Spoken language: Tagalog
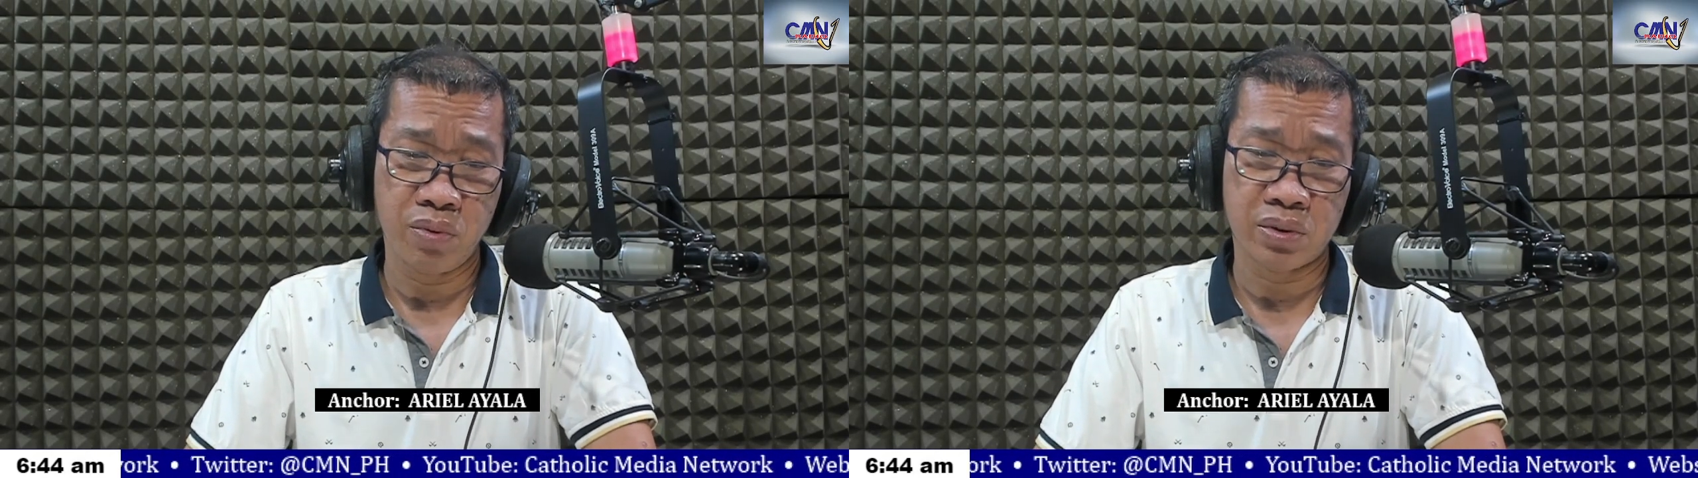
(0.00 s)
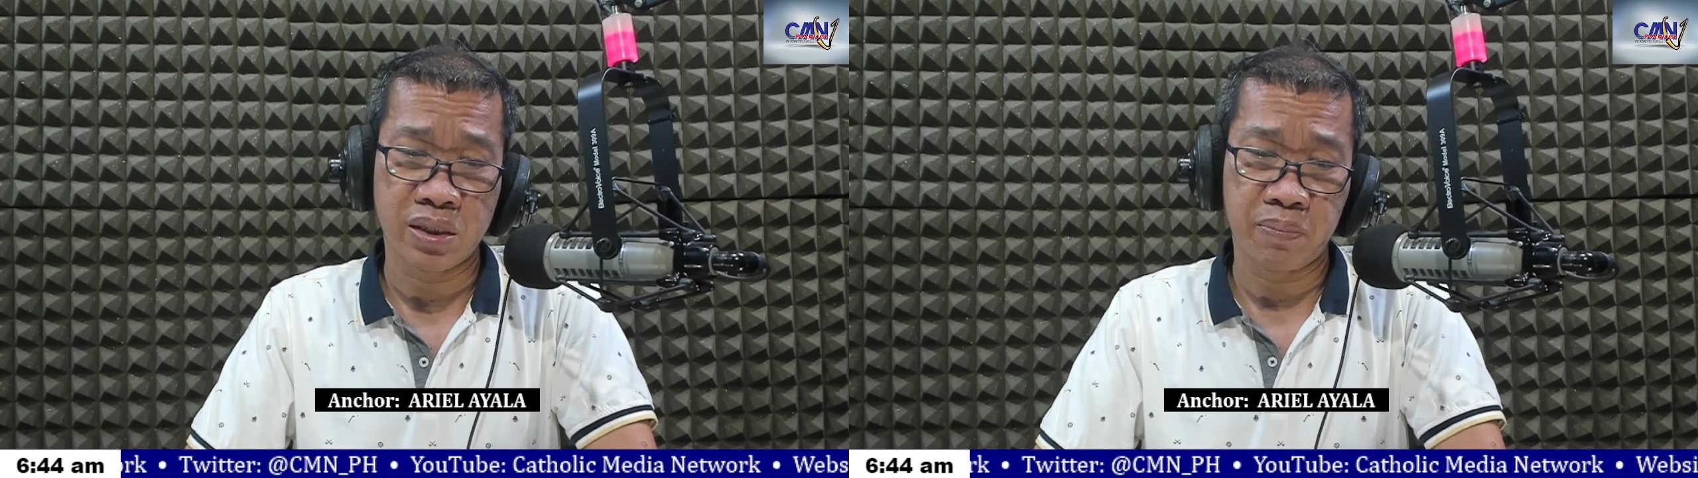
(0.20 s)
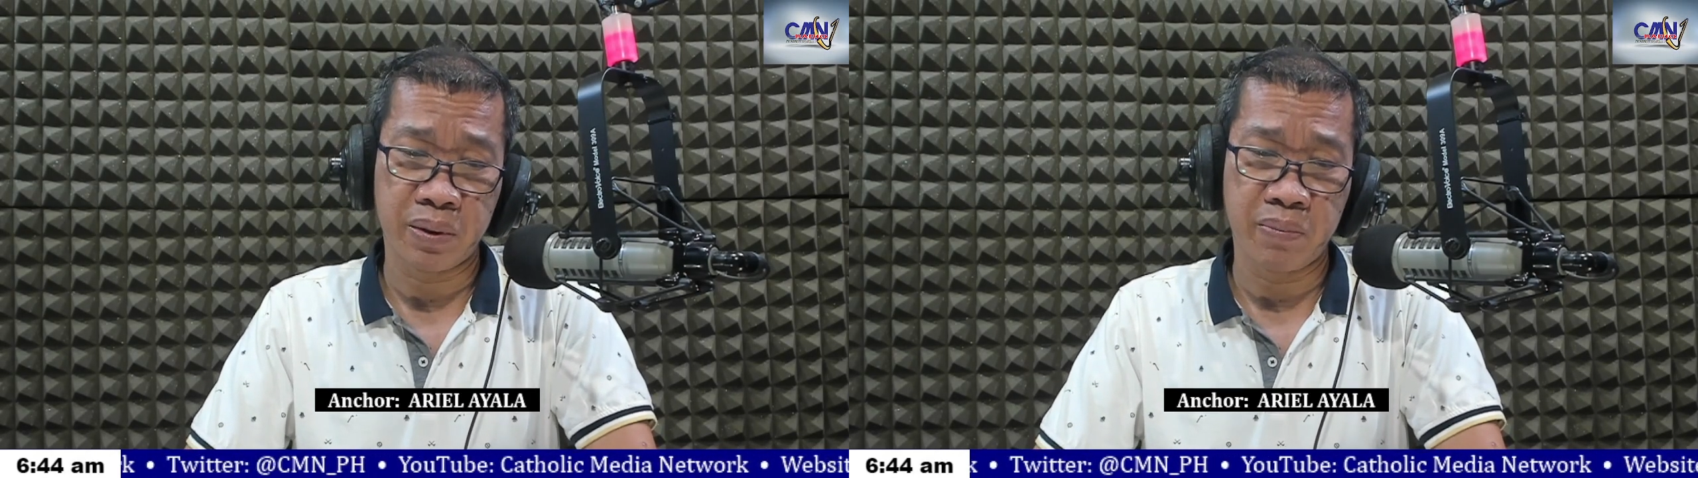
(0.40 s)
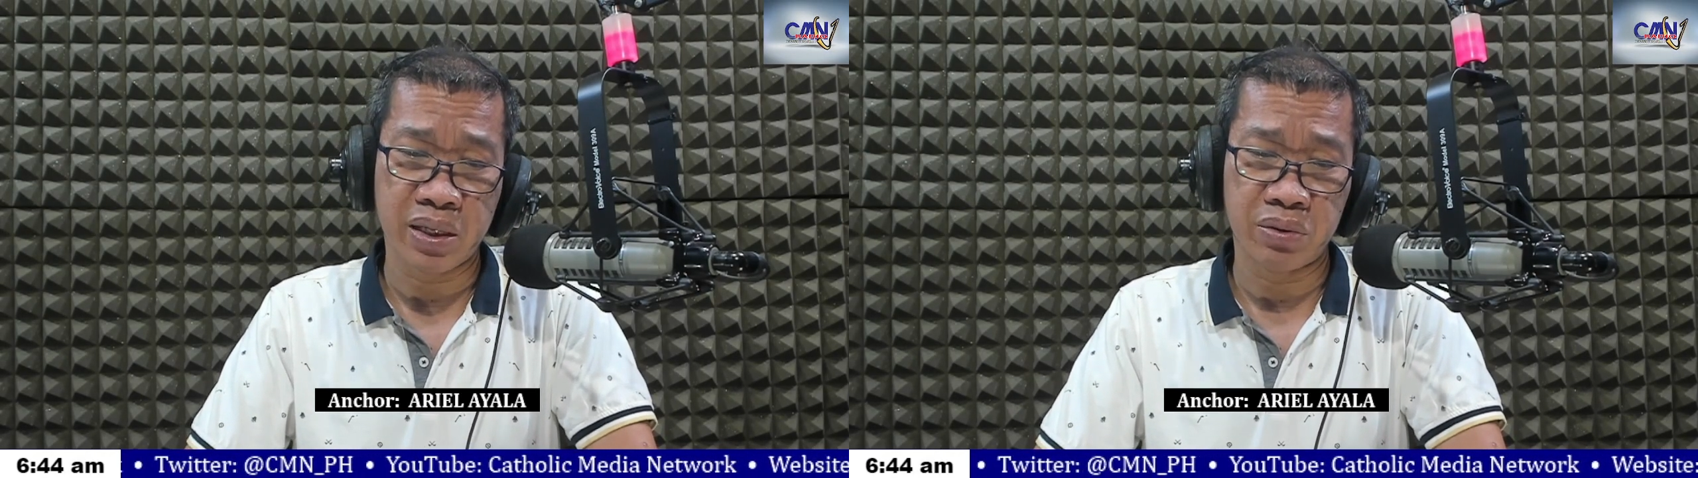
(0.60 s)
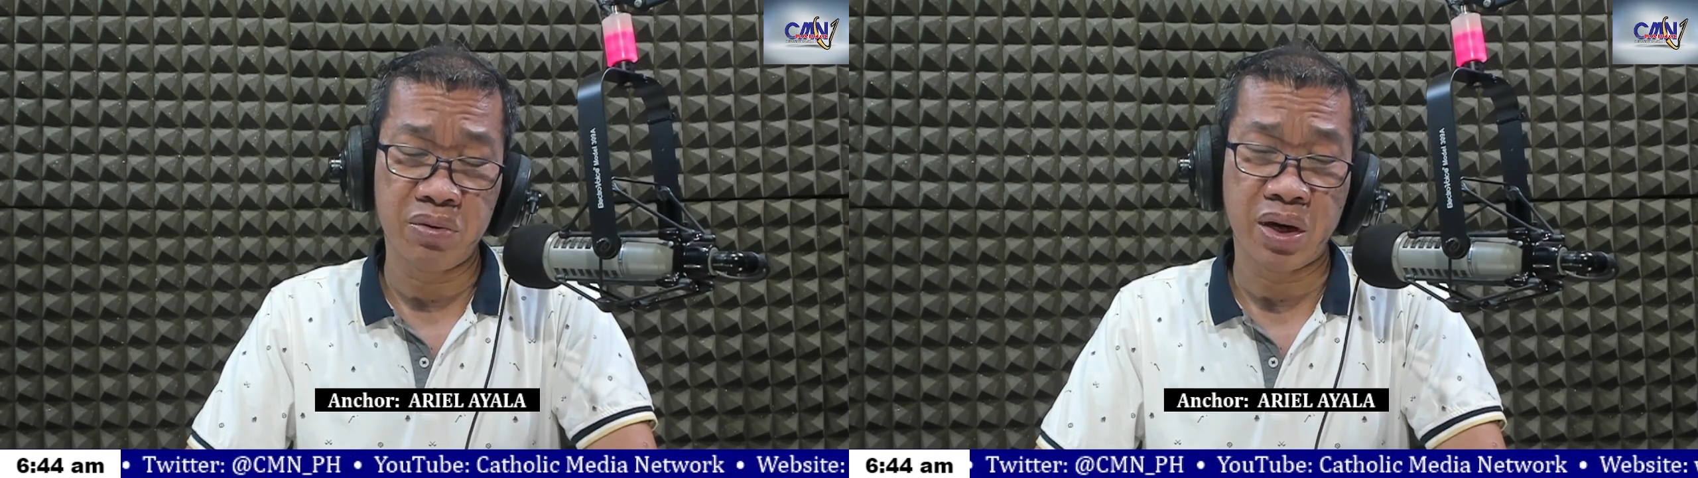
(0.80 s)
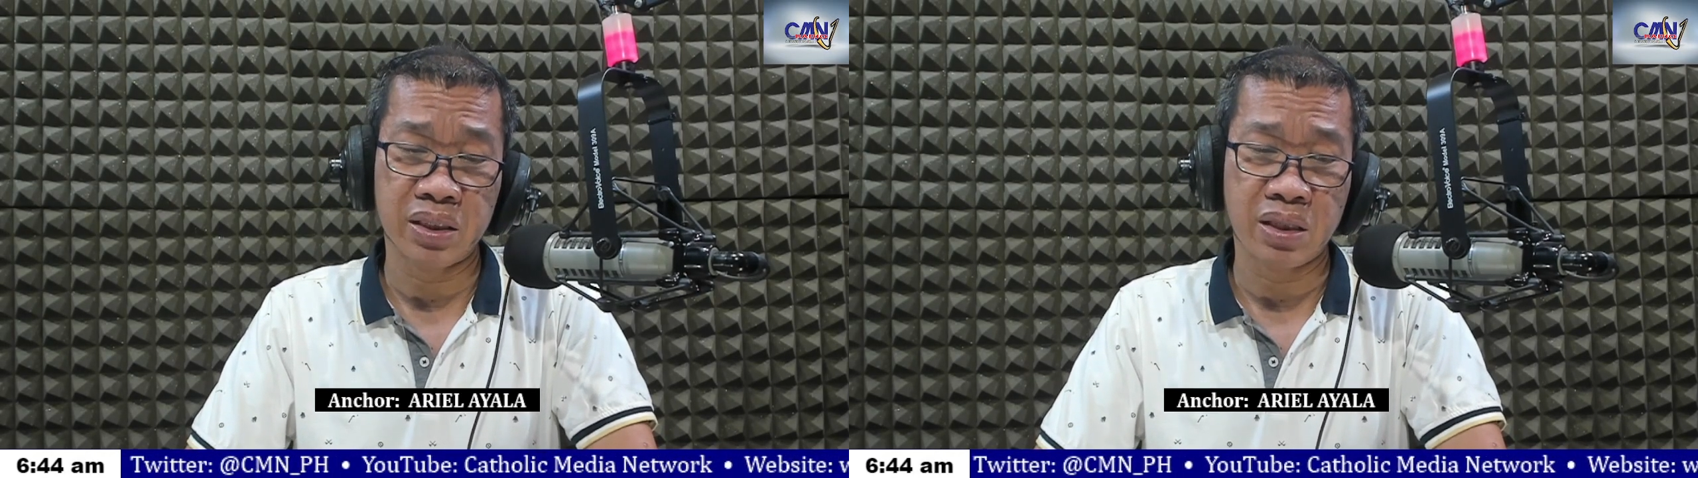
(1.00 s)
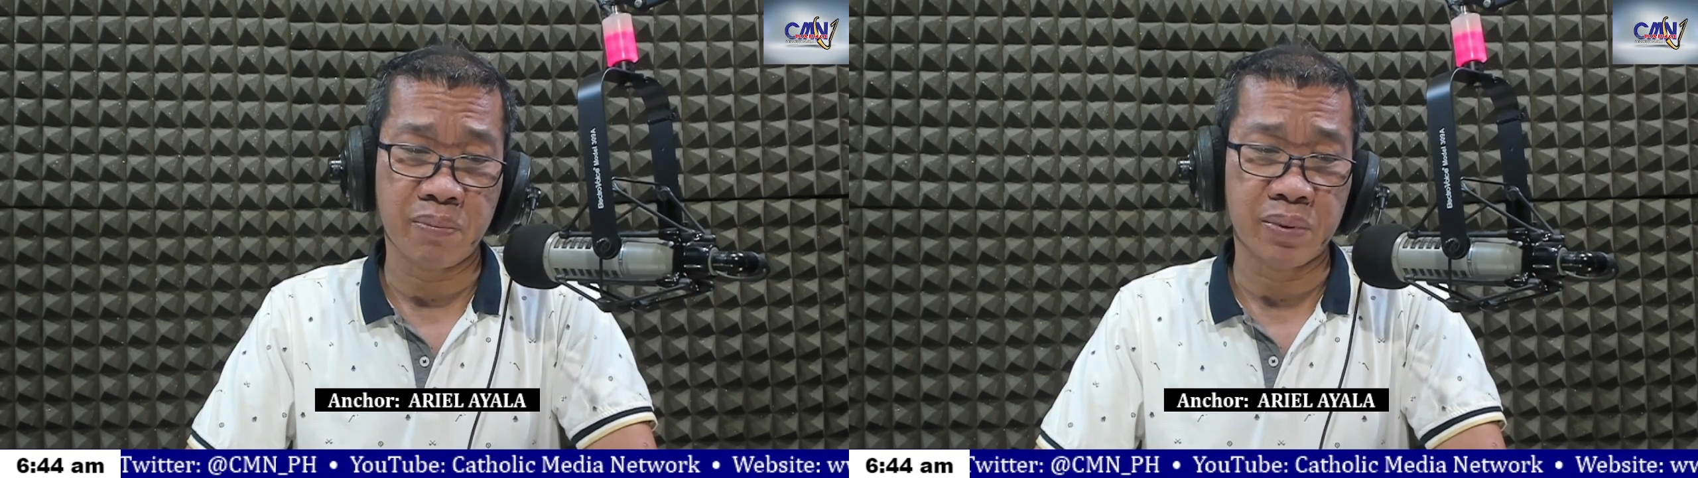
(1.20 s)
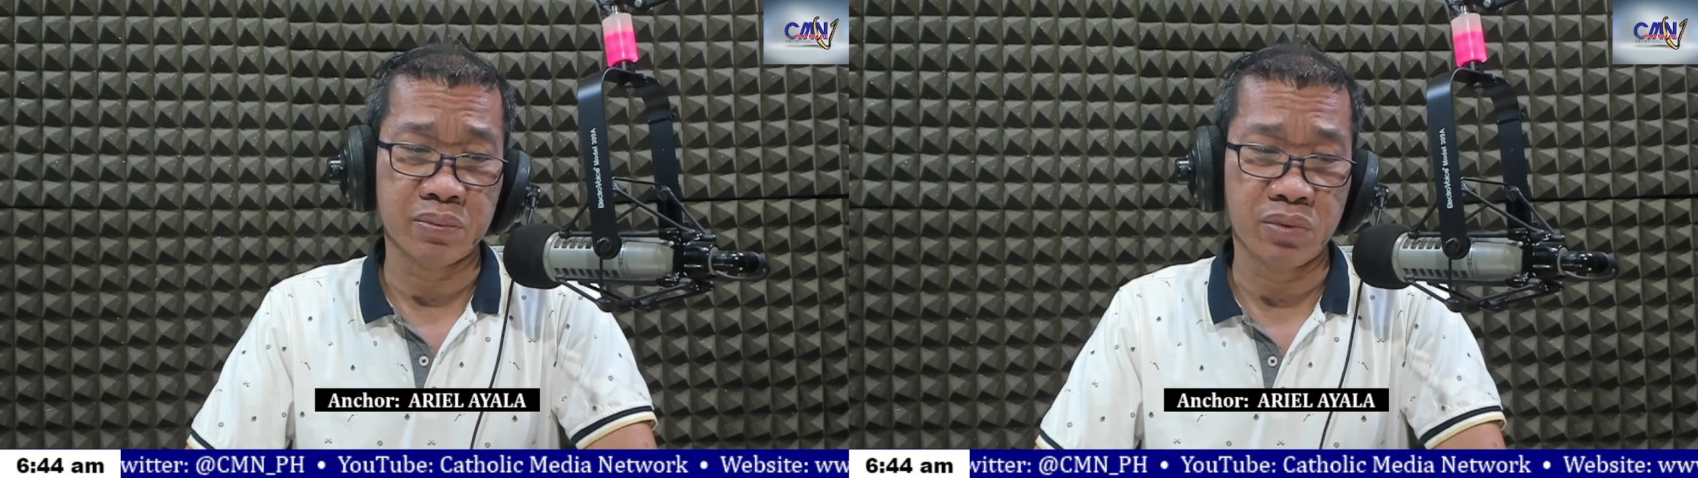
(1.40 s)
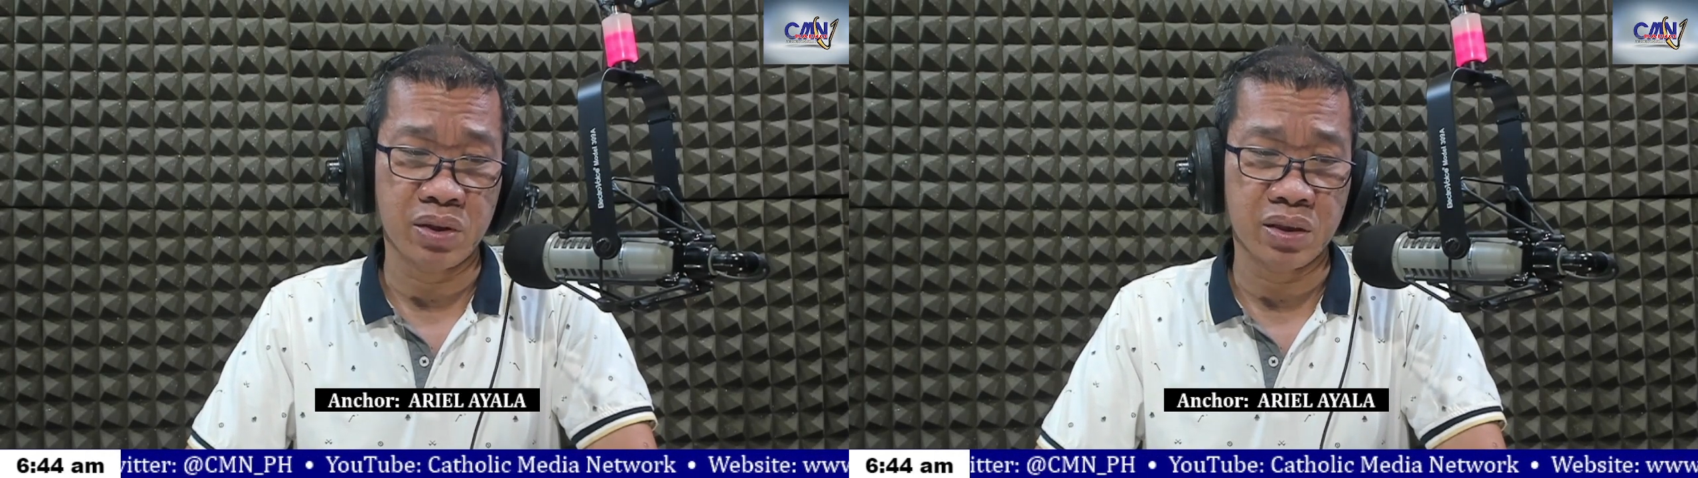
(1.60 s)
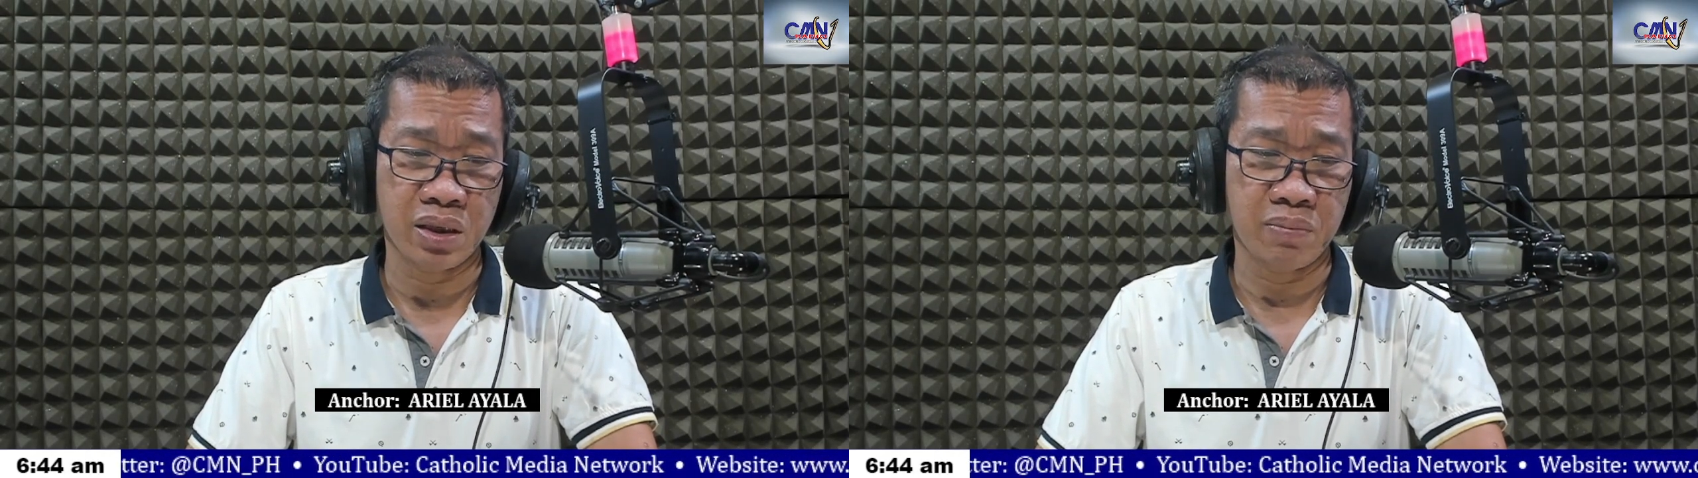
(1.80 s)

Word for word: sa pribado ay dapat muling